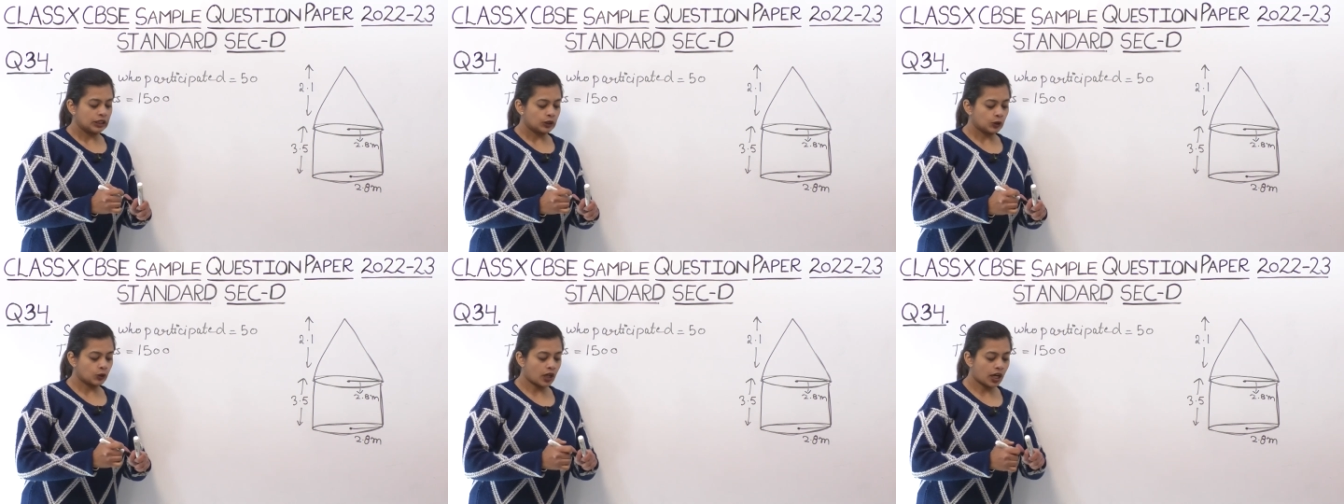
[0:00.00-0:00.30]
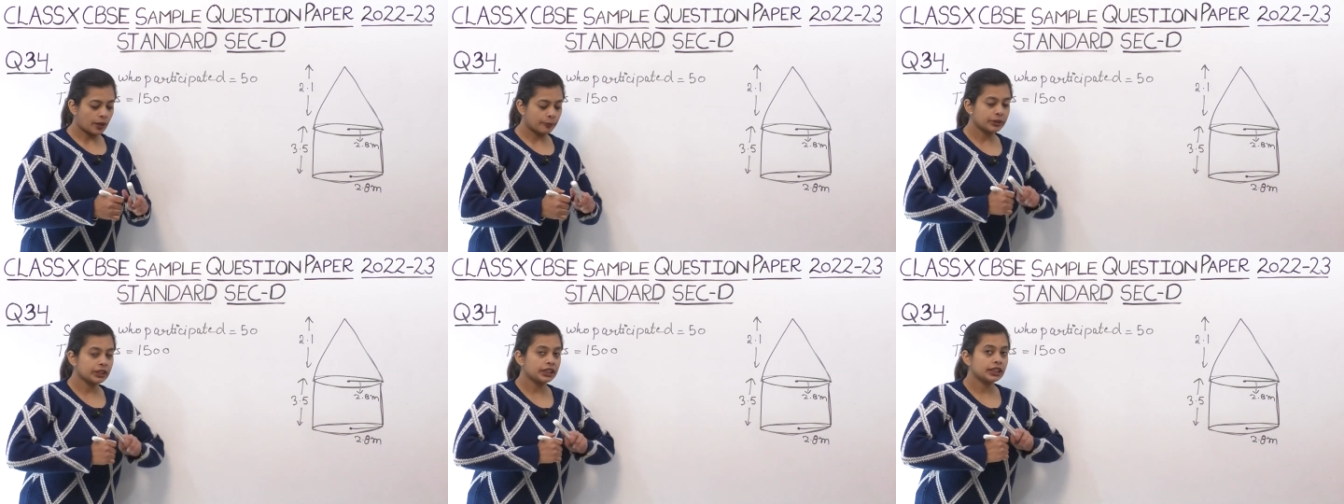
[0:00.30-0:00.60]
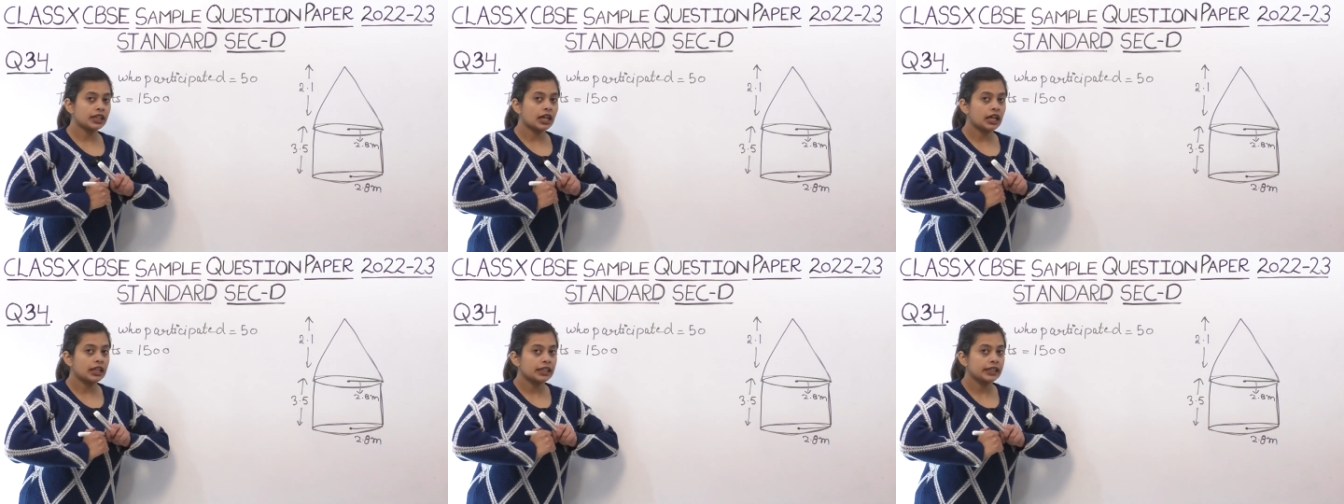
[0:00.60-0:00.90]
तो हमें
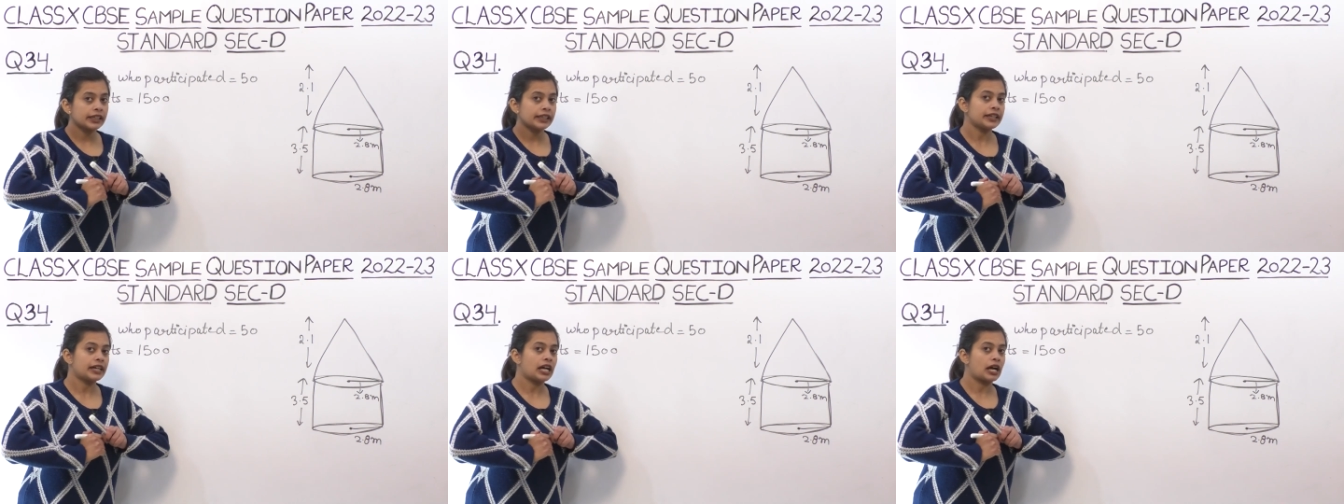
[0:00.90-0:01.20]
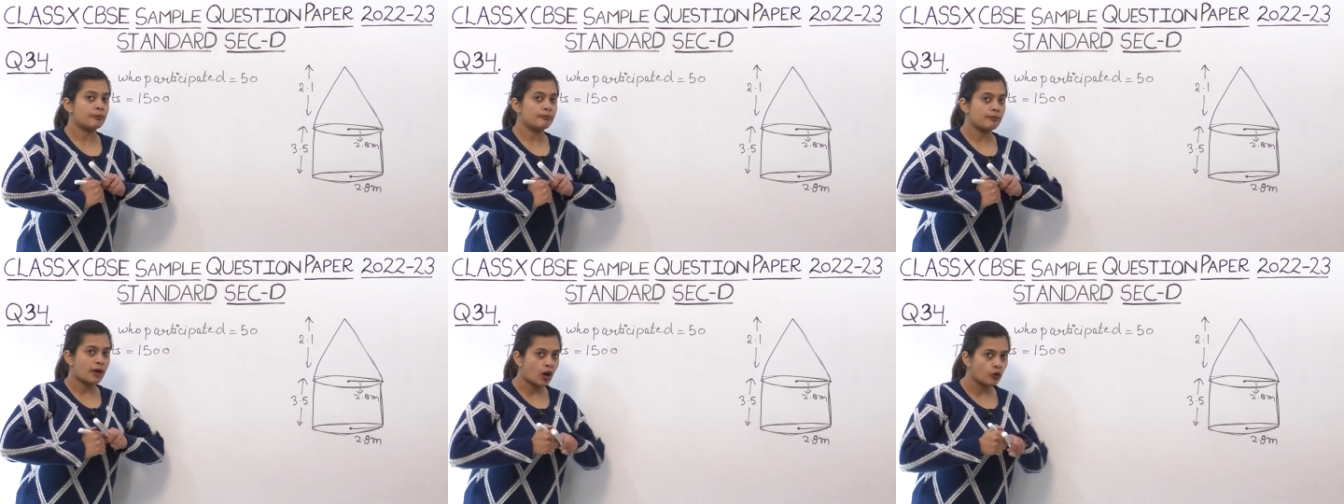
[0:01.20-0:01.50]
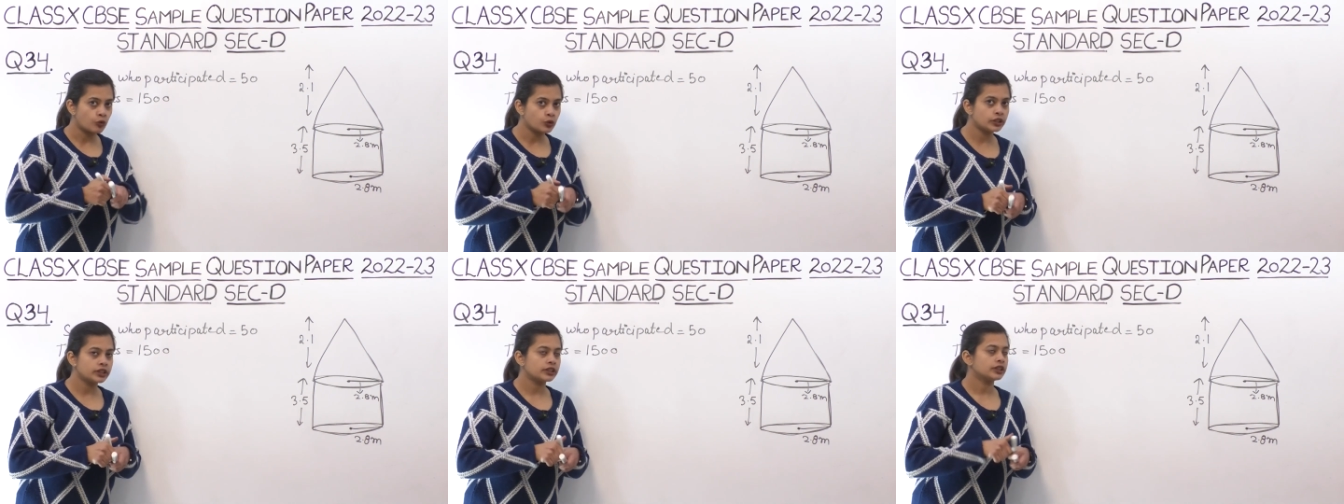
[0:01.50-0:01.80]
निकालना है
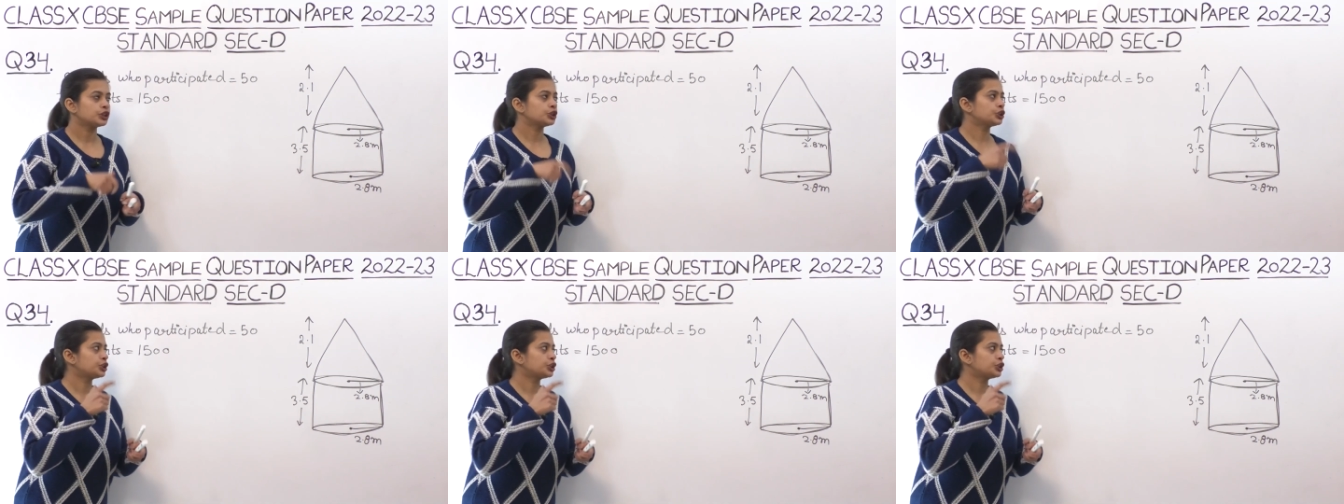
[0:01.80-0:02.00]
अमाउंट